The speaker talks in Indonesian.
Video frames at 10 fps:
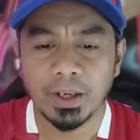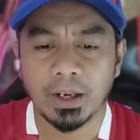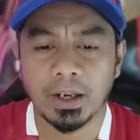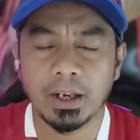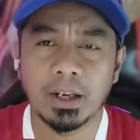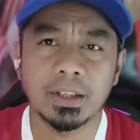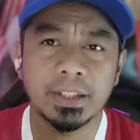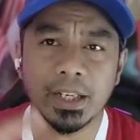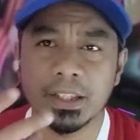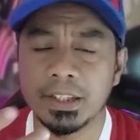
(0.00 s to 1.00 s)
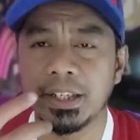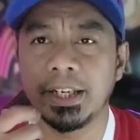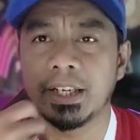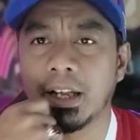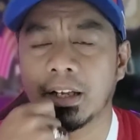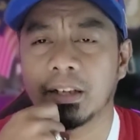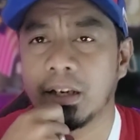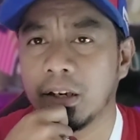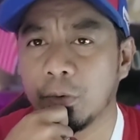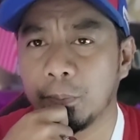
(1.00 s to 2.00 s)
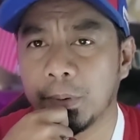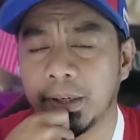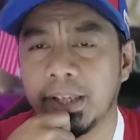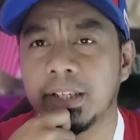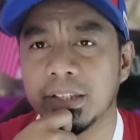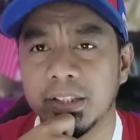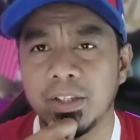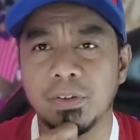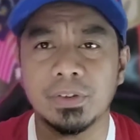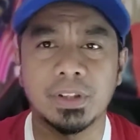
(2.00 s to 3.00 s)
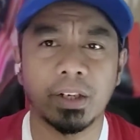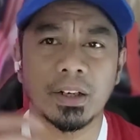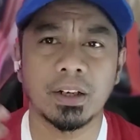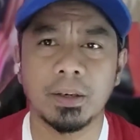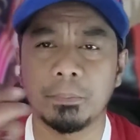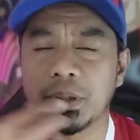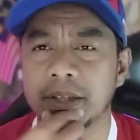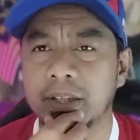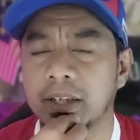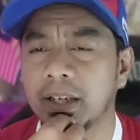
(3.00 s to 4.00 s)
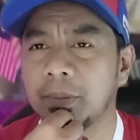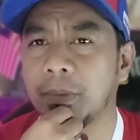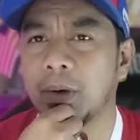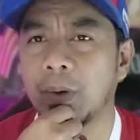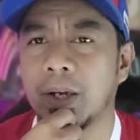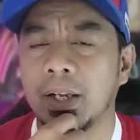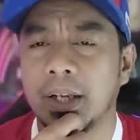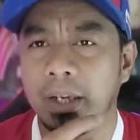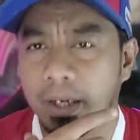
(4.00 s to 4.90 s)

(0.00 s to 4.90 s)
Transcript: uh, saya sendirilah kalau pergi ke stadion saya akan pastikan bahwa